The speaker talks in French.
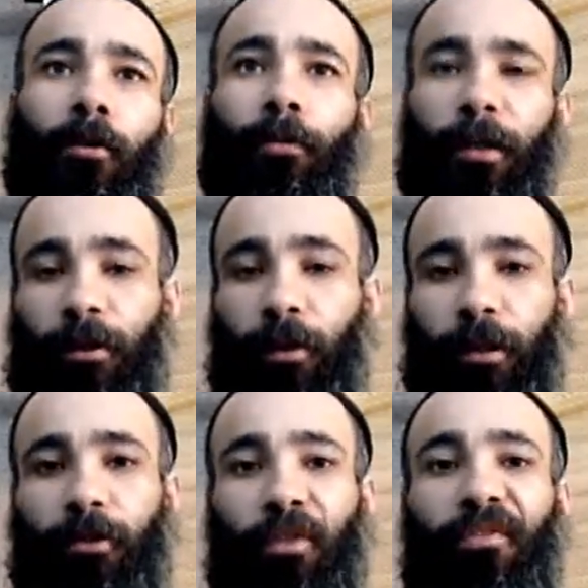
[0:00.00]
représente
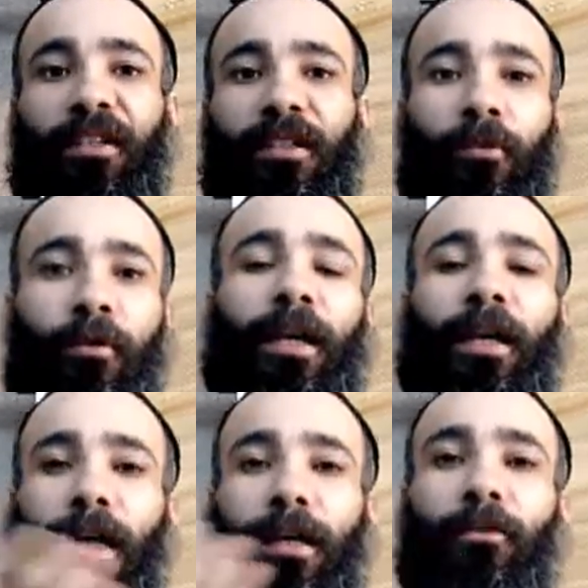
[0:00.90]
les juifs qui ont
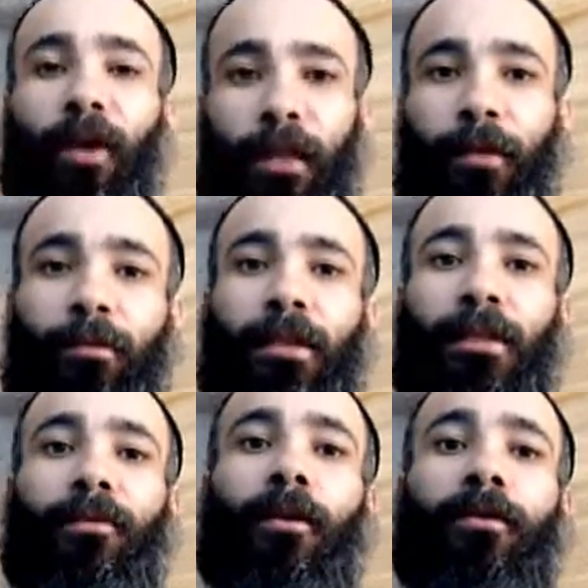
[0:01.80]
et la Torah et les
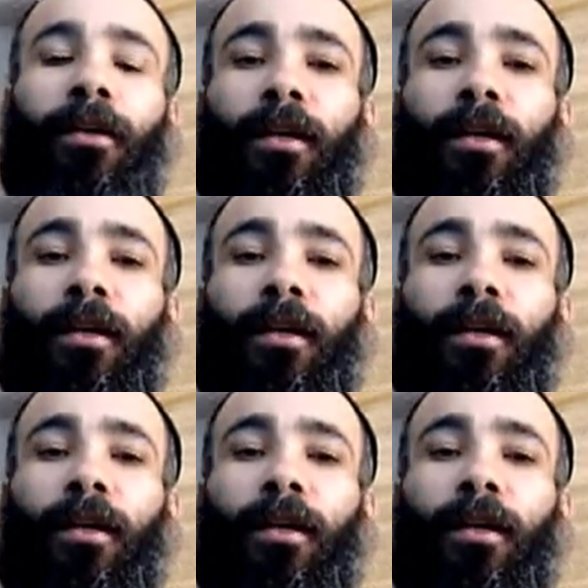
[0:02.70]
mitzvot.